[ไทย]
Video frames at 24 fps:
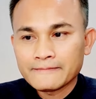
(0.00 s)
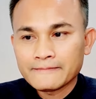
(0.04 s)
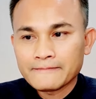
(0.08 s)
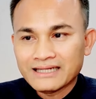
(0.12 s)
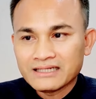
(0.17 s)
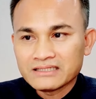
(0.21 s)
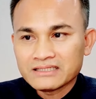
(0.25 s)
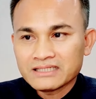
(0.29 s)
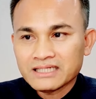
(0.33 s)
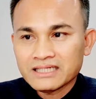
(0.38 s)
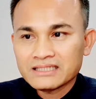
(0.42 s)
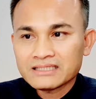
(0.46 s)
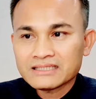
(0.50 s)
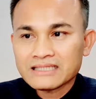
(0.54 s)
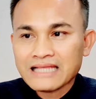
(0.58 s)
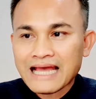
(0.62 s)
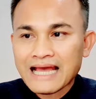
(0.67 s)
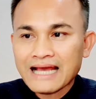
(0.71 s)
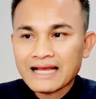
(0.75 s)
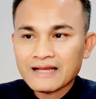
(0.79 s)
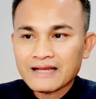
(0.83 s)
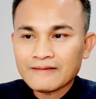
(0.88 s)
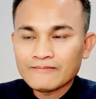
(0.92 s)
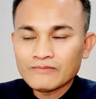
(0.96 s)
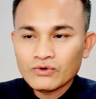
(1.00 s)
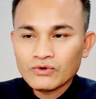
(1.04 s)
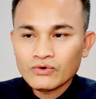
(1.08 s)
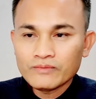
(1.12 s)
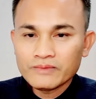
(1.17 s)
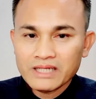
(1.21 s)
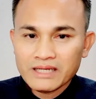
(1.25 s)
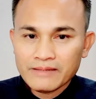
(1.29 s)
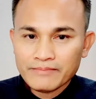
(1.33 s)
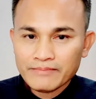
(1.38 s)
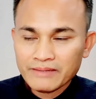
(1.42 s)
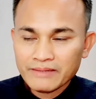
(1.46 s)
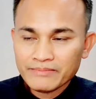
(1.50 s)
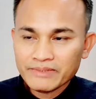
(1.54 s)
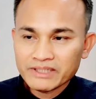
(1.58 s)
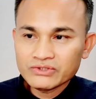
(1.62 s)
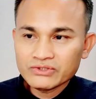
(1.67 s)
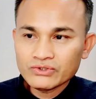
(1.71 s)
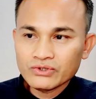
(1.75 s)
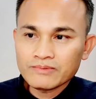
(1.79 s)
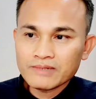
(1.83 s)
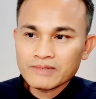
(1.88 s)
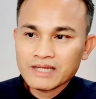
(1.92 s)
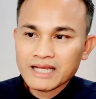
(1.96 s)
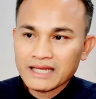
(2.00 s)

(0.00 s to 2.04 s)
อย่างเช่นตากับรูปเนี่ยมาประจบ